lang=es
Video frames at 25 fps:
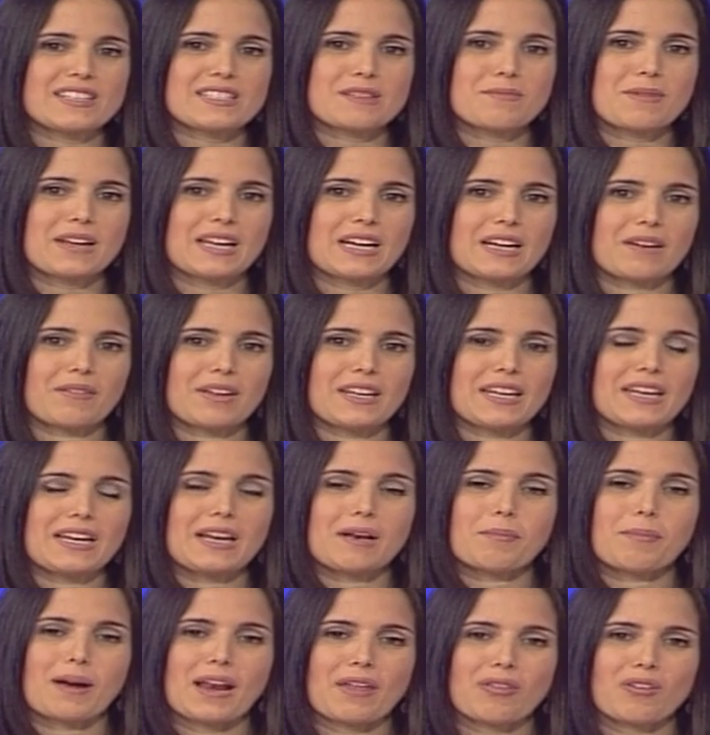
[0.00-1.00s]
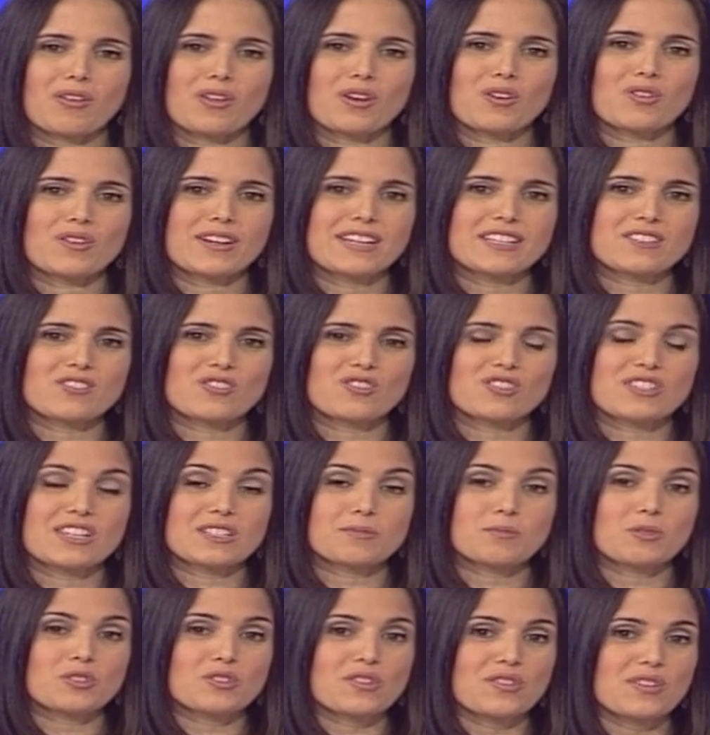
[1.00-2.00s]
semana que viene en el Palacio de Congresos y
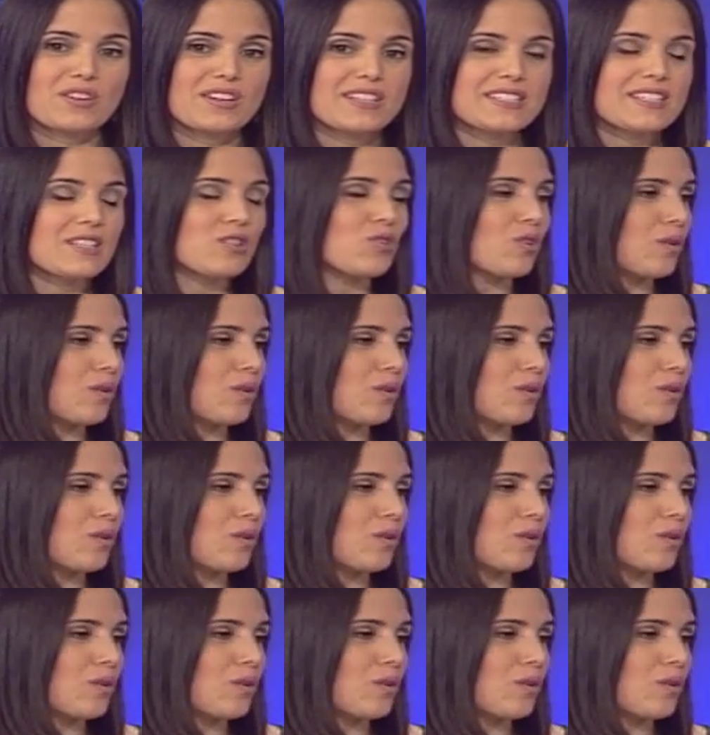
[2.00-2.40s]
Exposiciones de